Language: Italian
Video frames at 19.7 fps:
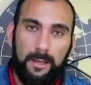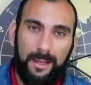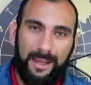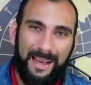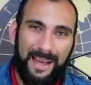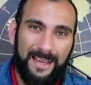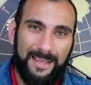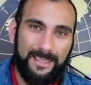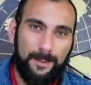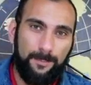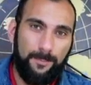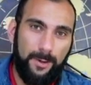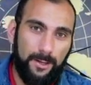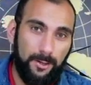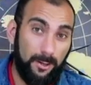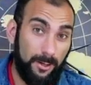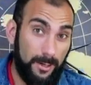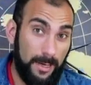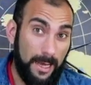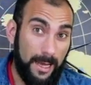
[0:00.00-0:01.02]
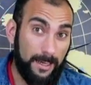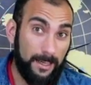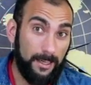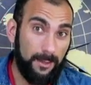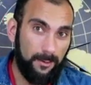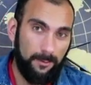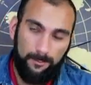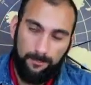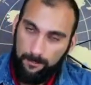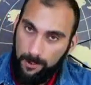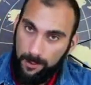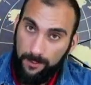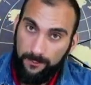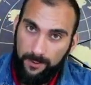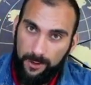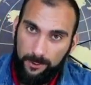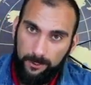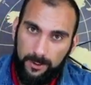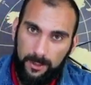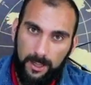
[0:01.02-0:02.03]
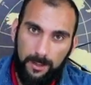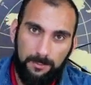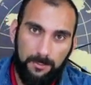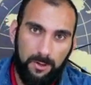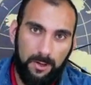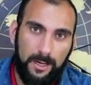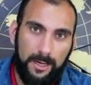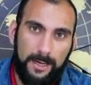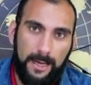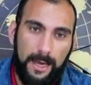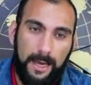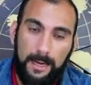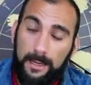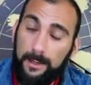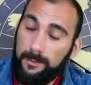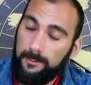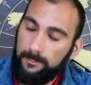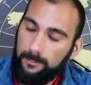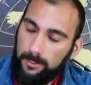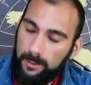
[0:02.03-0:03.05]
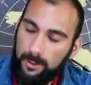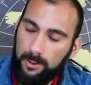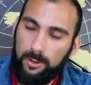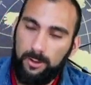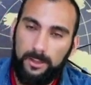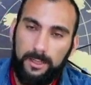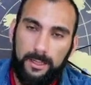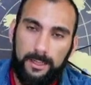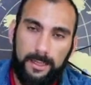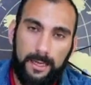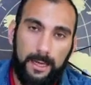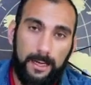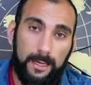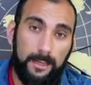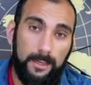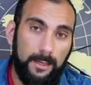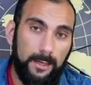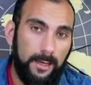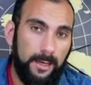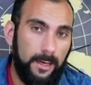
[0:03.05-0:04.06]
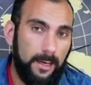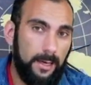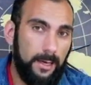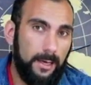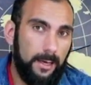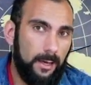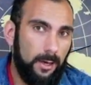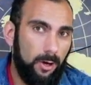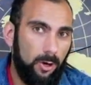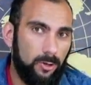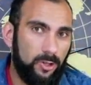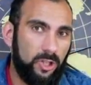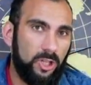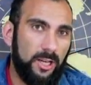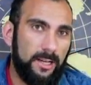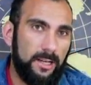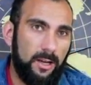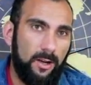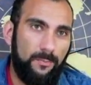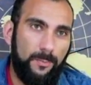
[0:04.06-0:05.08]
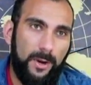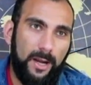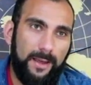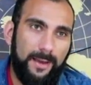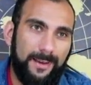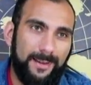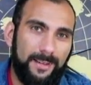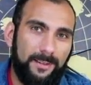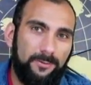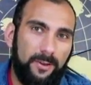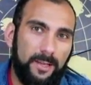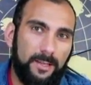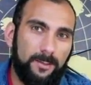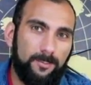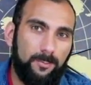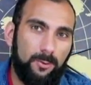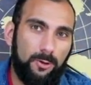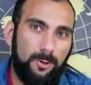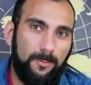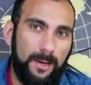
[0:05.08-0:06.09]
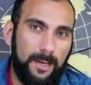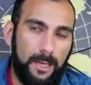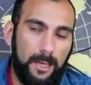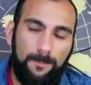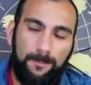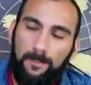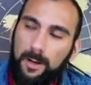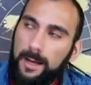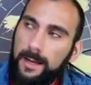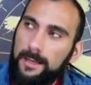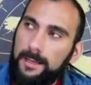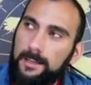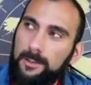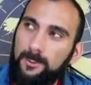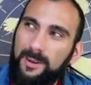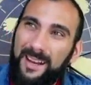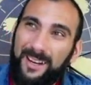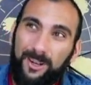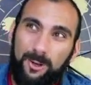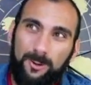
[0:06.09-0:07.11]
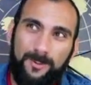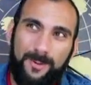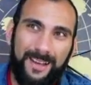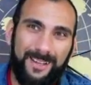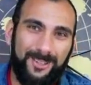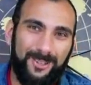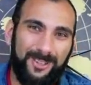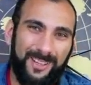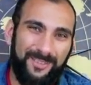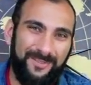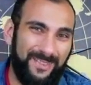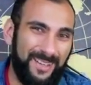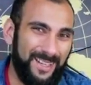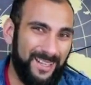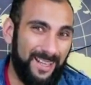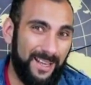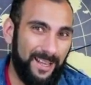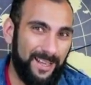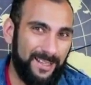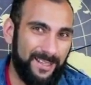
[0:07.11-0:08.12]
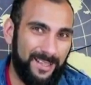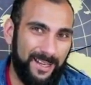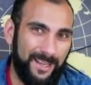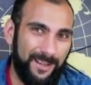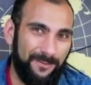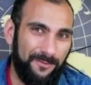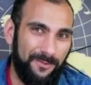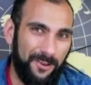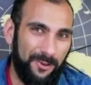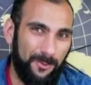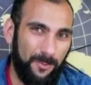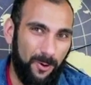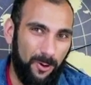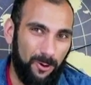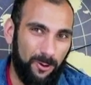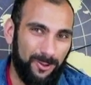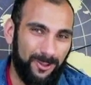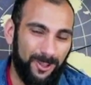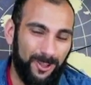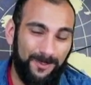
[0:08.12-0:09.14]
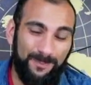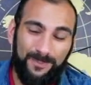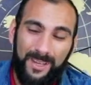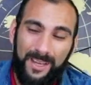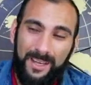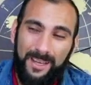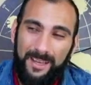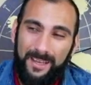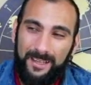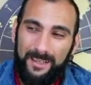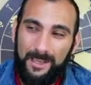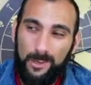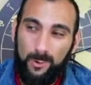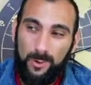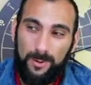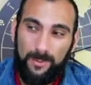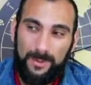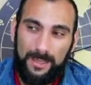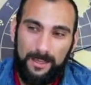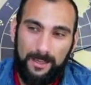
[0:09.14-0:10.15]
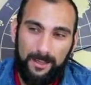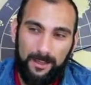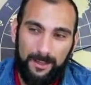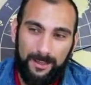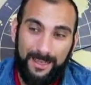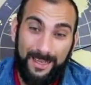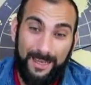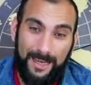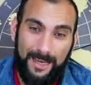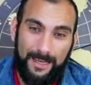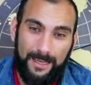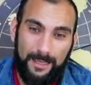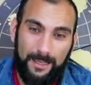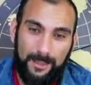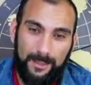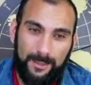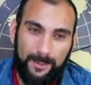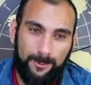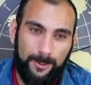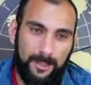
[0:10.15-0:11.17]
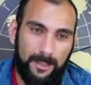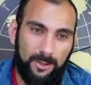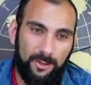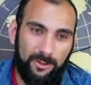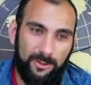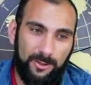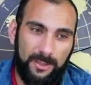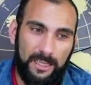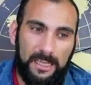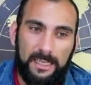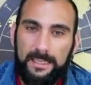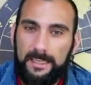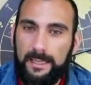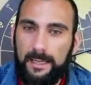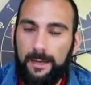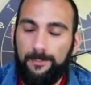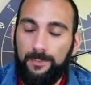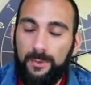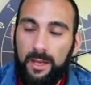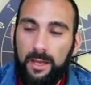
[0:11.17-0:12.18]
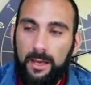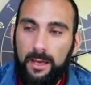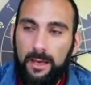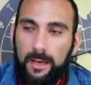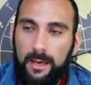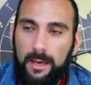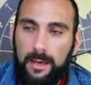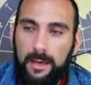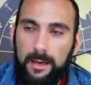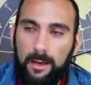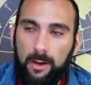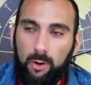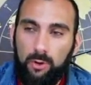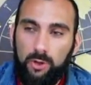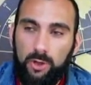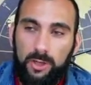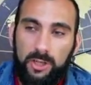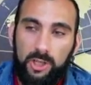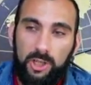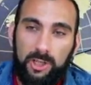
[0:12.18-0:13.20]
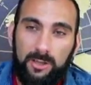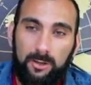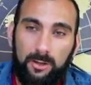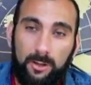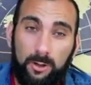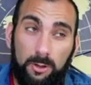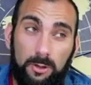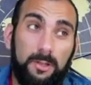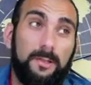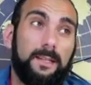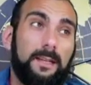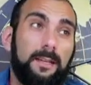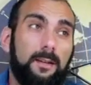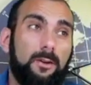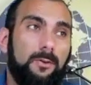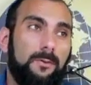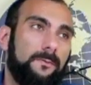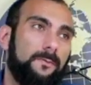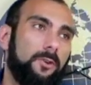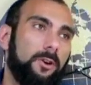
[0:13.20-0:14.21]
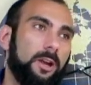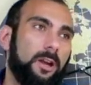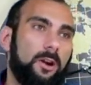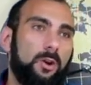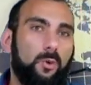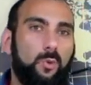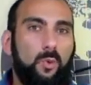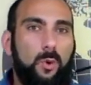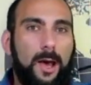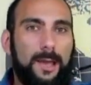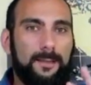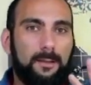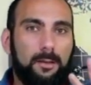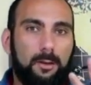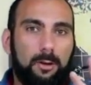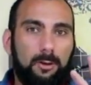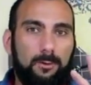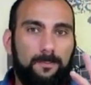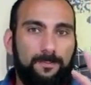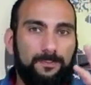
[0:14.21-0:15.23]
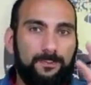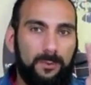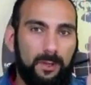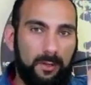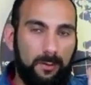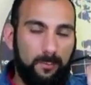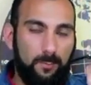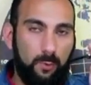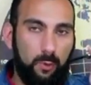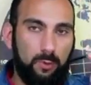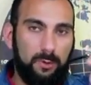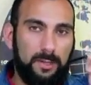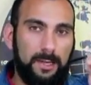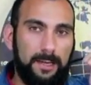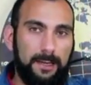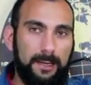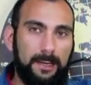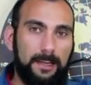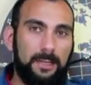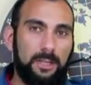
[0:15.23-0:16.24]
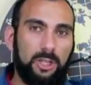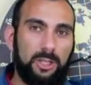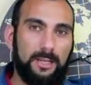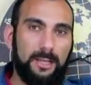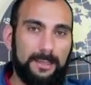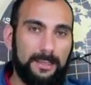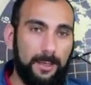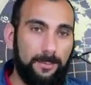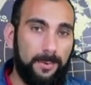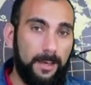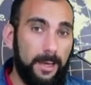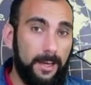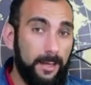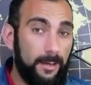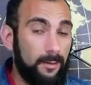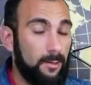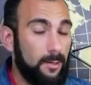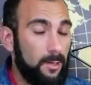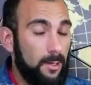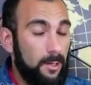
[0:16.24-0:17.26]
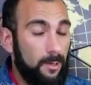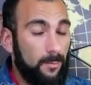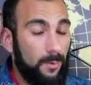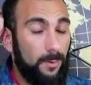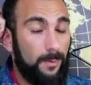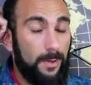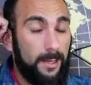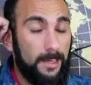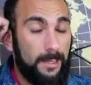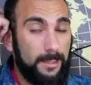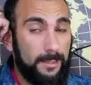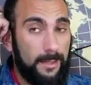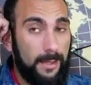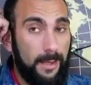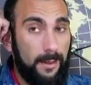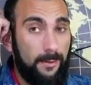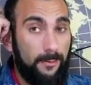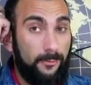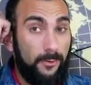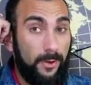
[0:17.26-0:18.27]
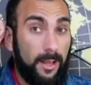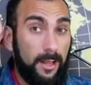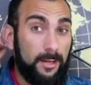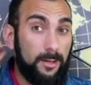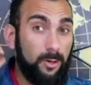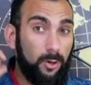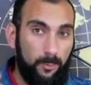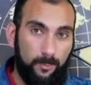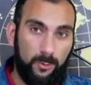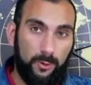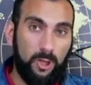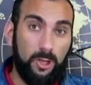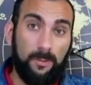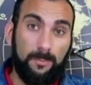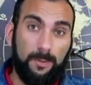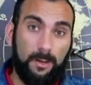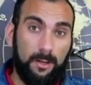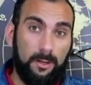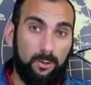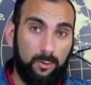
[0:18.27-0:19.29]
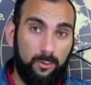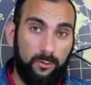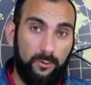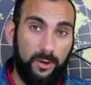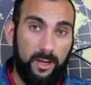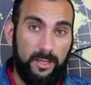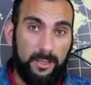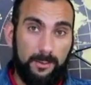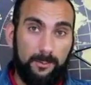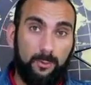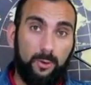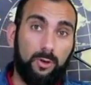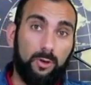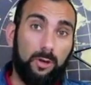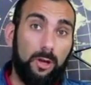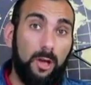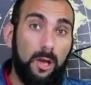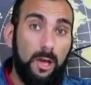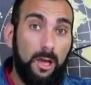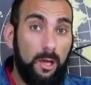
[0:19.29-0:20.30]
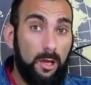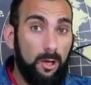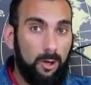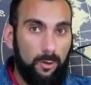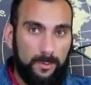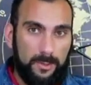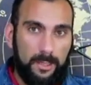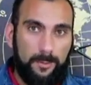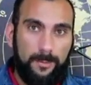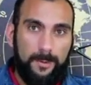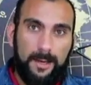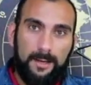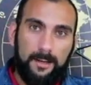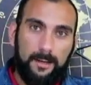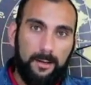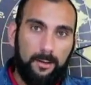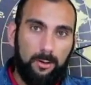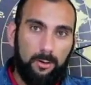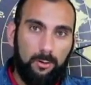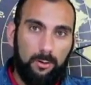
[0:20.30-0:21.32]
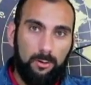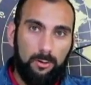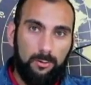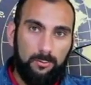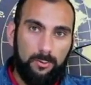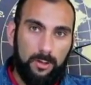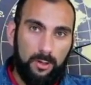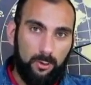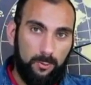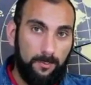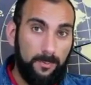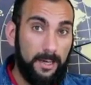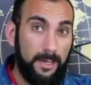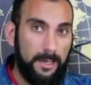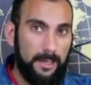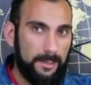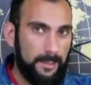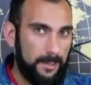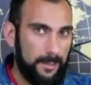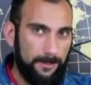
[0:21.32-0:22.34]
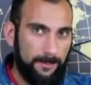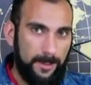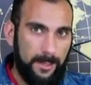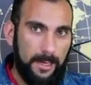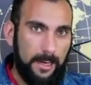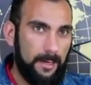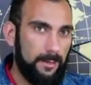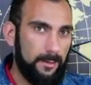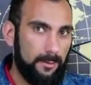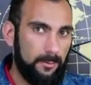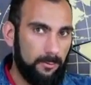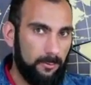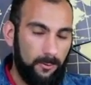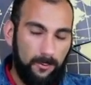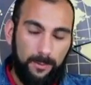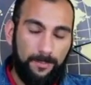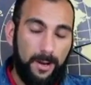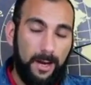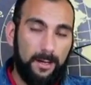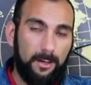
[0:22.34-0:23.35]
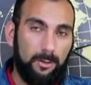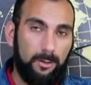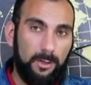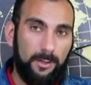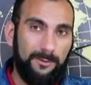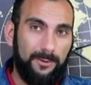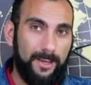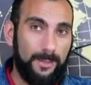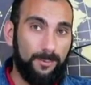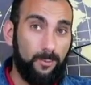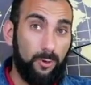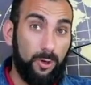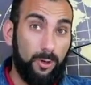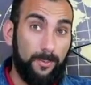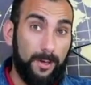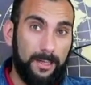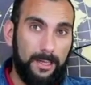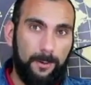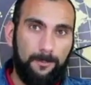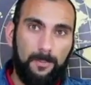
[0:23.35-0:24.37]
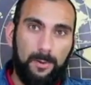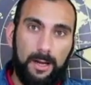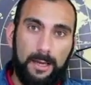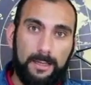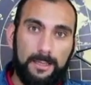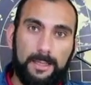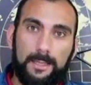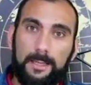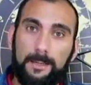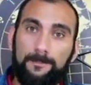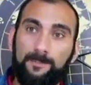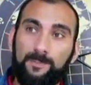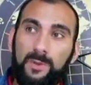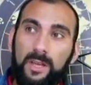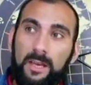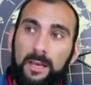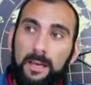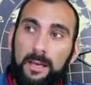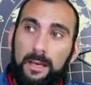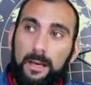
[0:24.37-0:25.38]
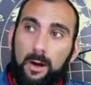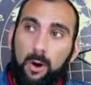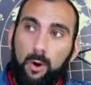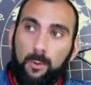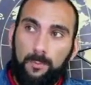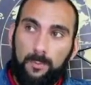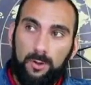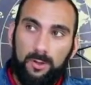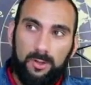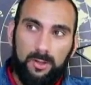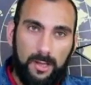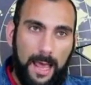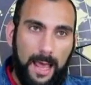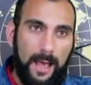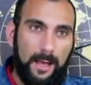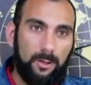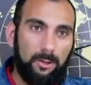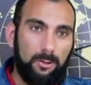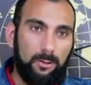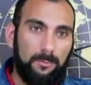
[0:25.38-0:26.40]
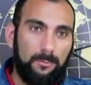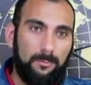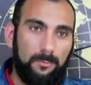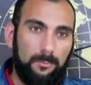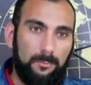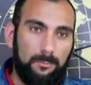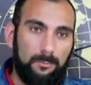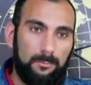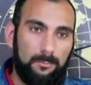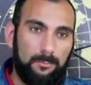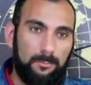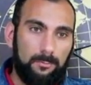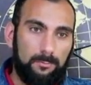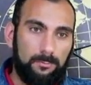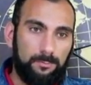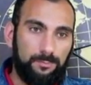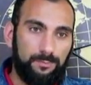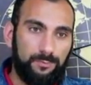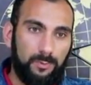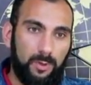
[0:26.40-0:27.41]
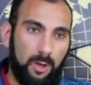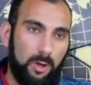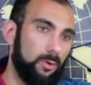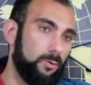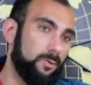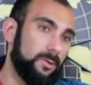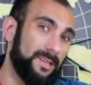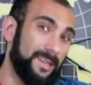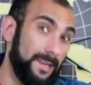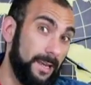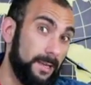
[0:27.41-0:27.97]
Ragazzi, bentornati, benvenuti nel mio canale, sono Daniele. Oggi andiamo a parlare di Facebook Marketplace, un argomento che vi interessa davvero molto, di cui mi chiedete spesso notizie. E oggi ho deciso di condividere con voi 4 punti critici da sapere prima di iniziare a fare dropshipping su Facebook. Come sapete ho una rubrica settimanale dove parlo di Facebook Marketplace, ho mostrato... Mh, mm, ho un case